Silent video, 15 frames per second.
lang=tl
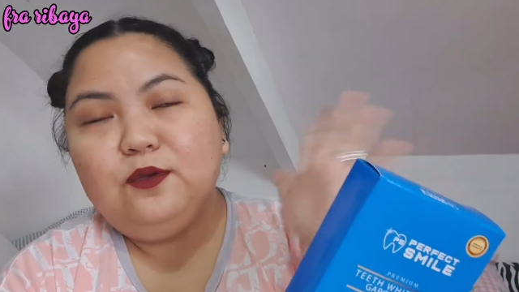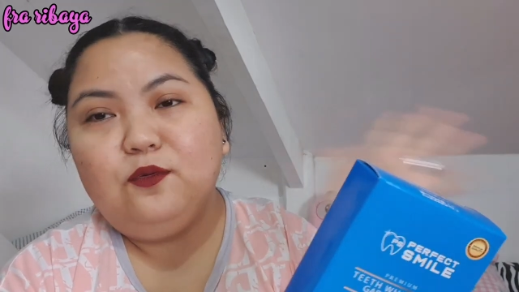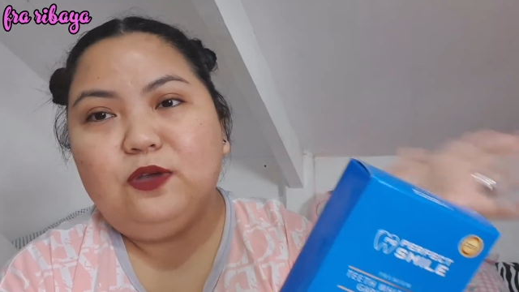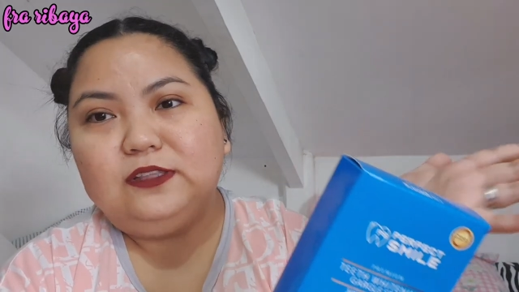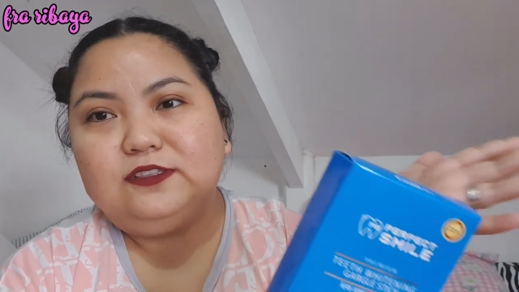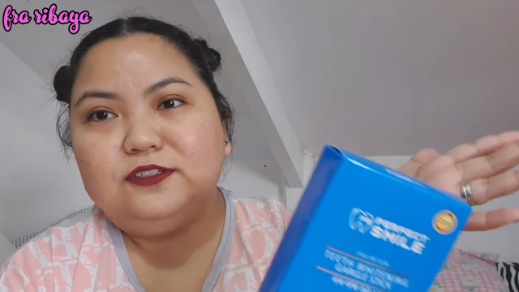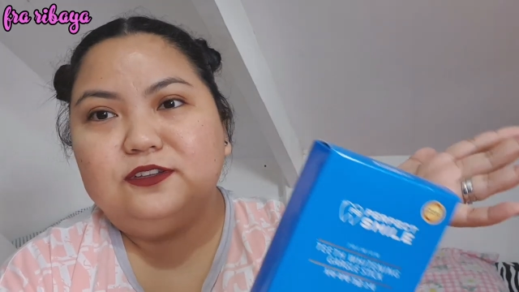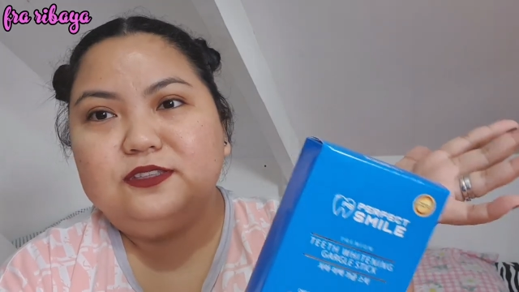
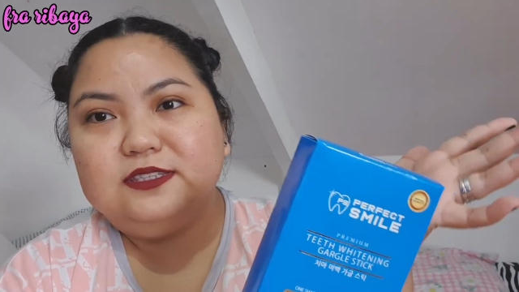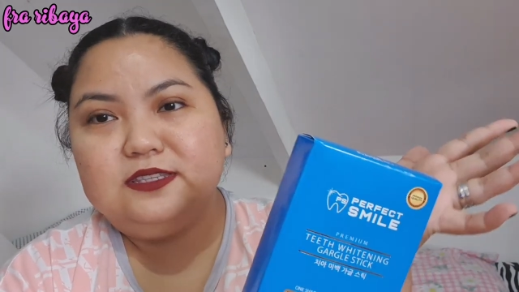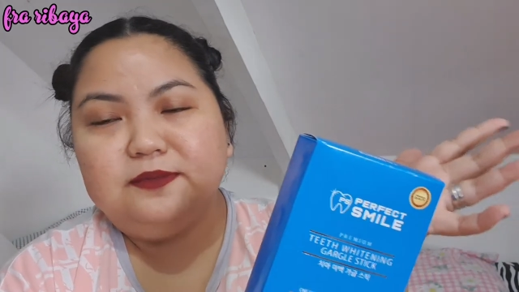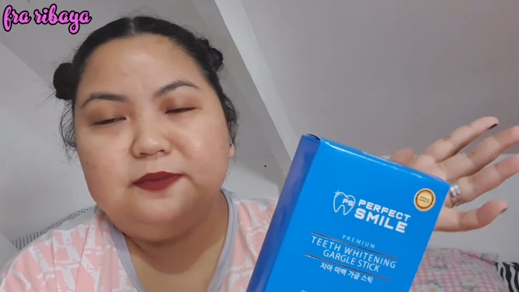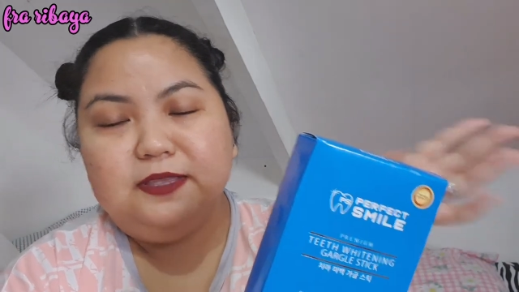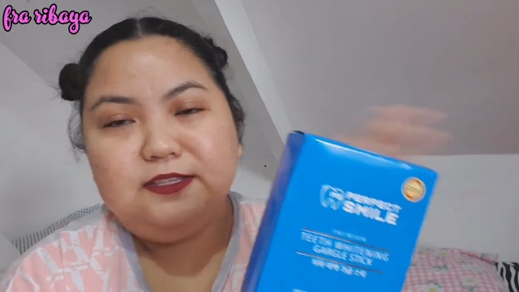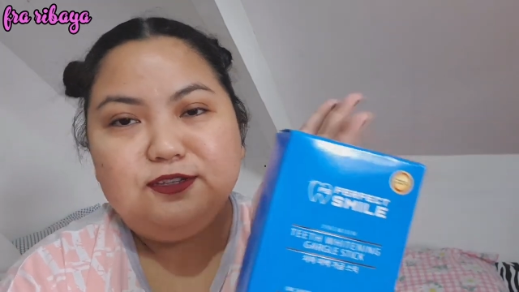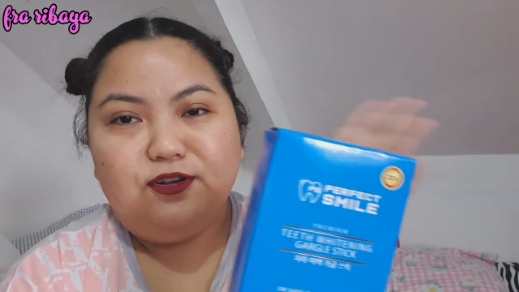Watson,
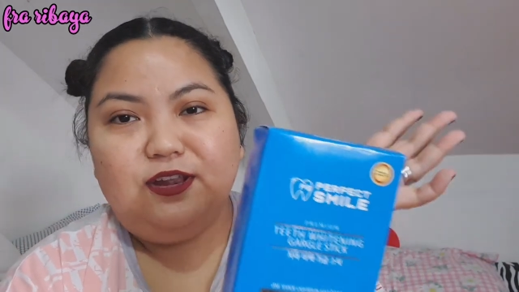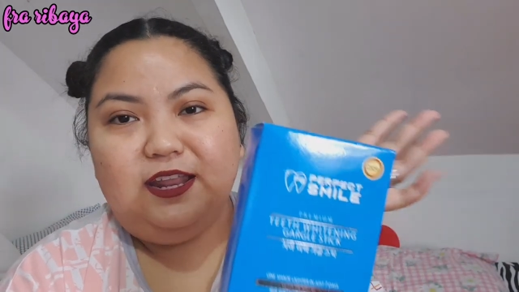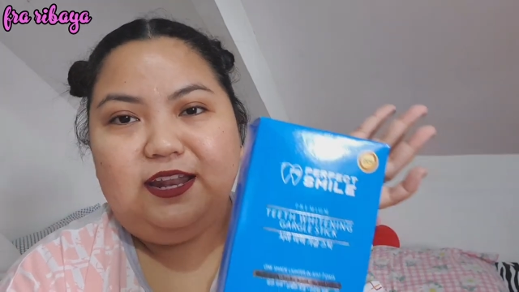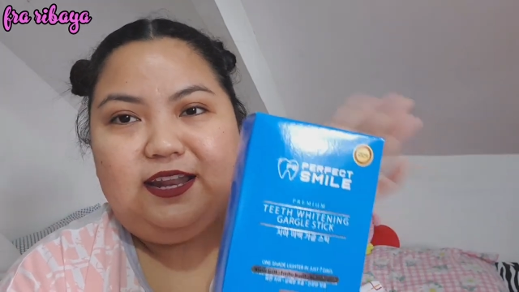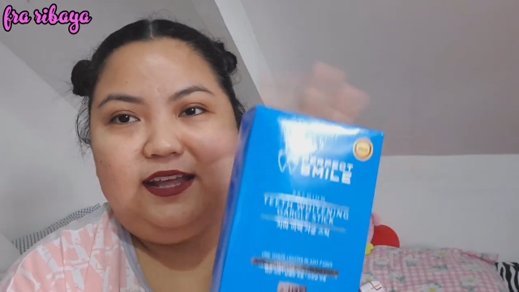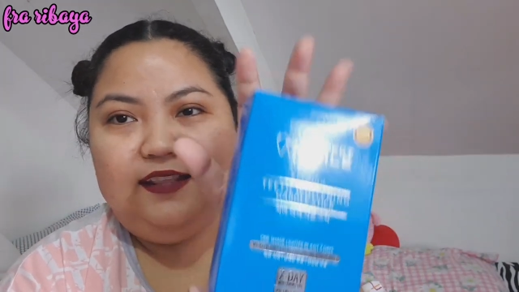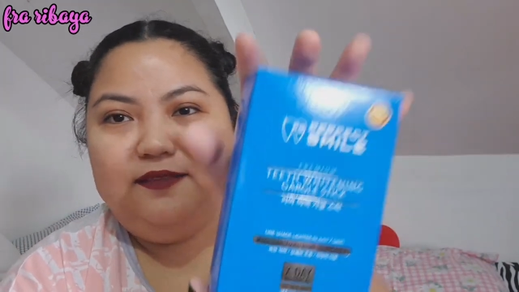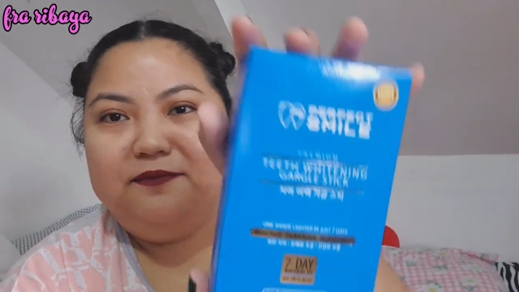sa may
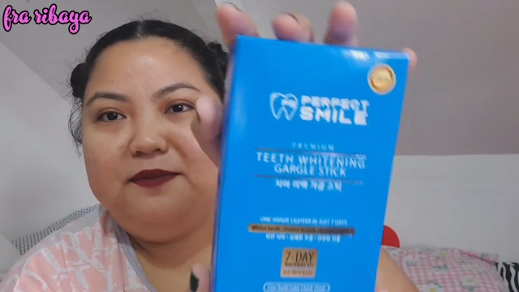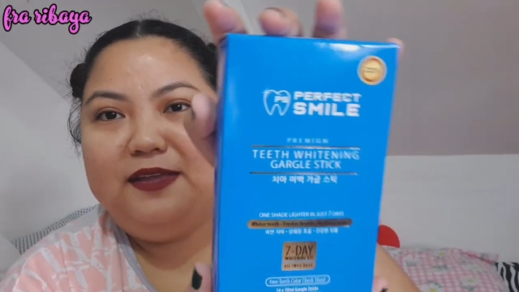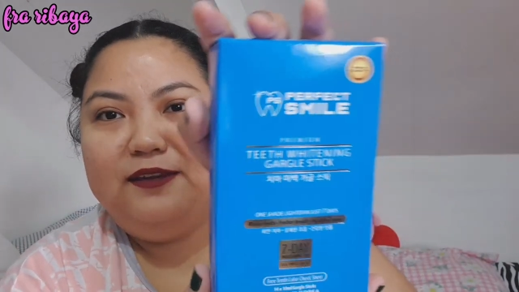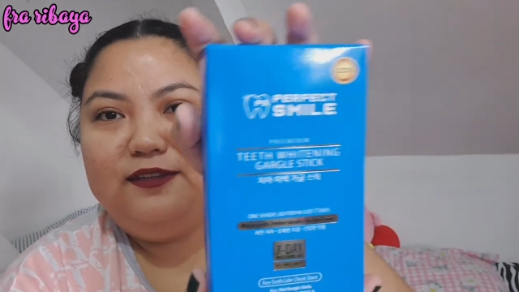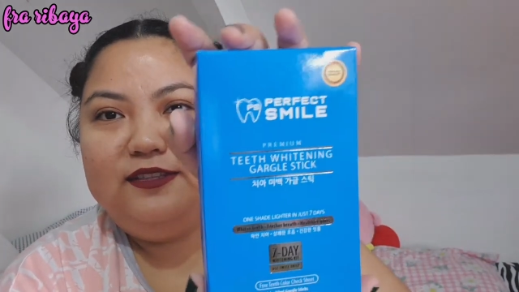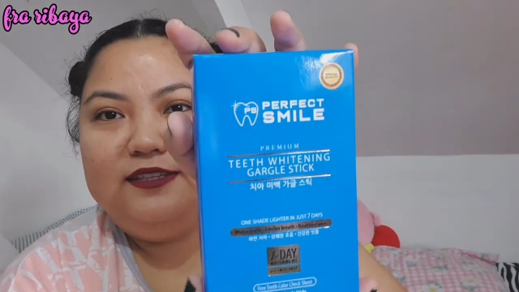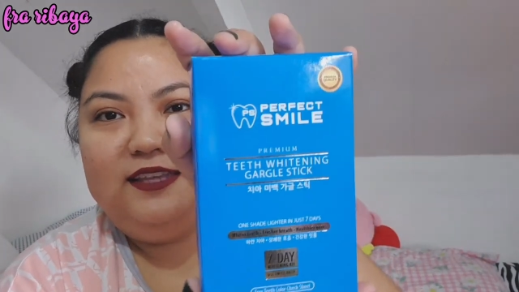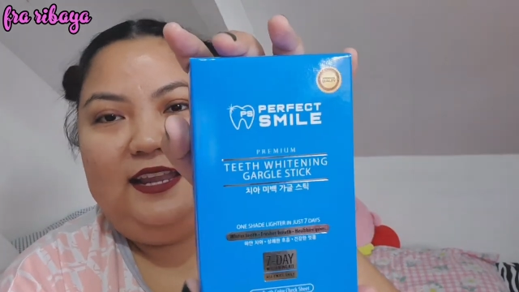Solenad,
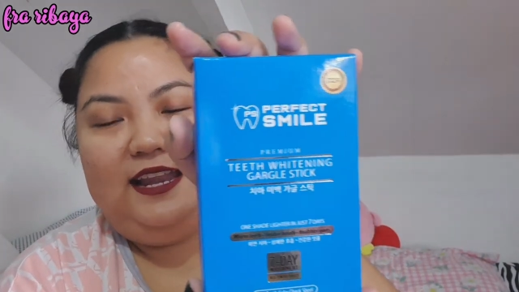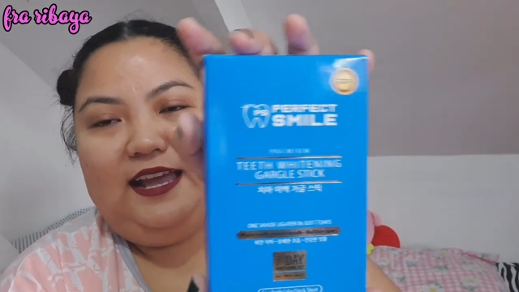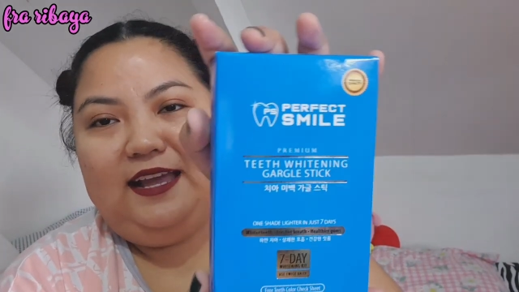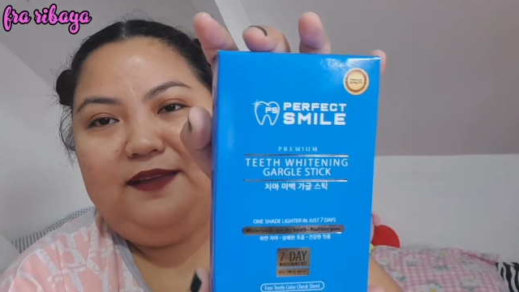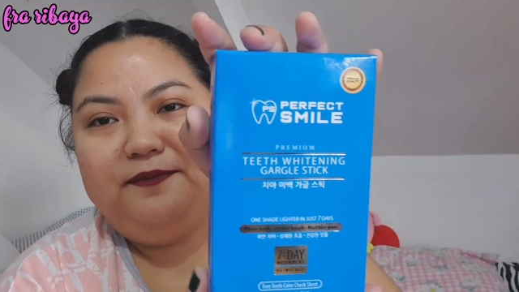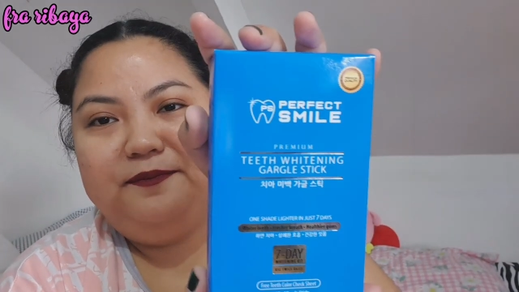meron sila.